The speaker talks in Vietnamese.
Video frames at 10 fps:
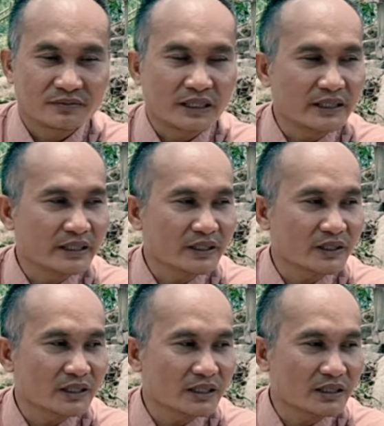Bởi vì
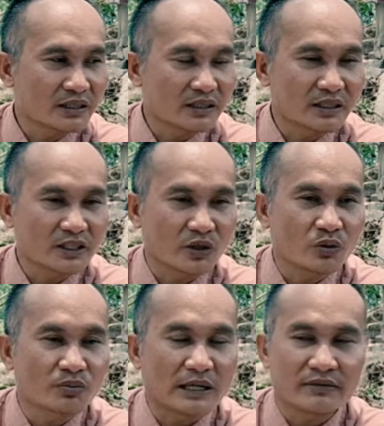cho nên từ cái chỗ
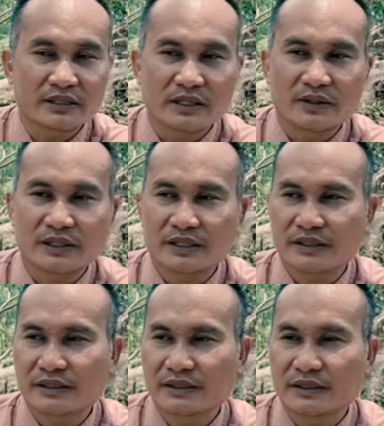lục đạo luân hồi á
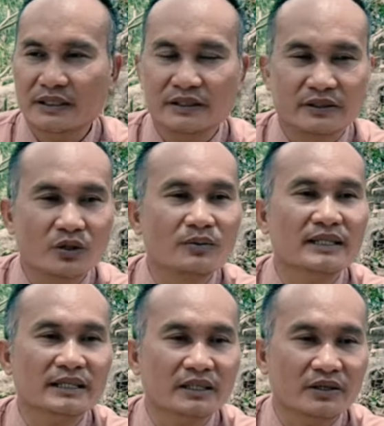thì người tu mới
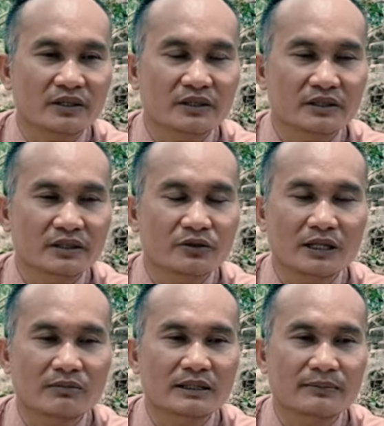tránh khỏi, nếu
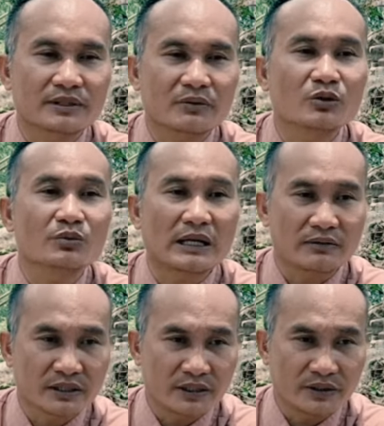không nằm trong lục
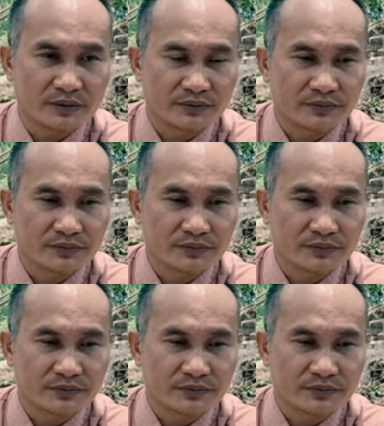đạo luân hồi.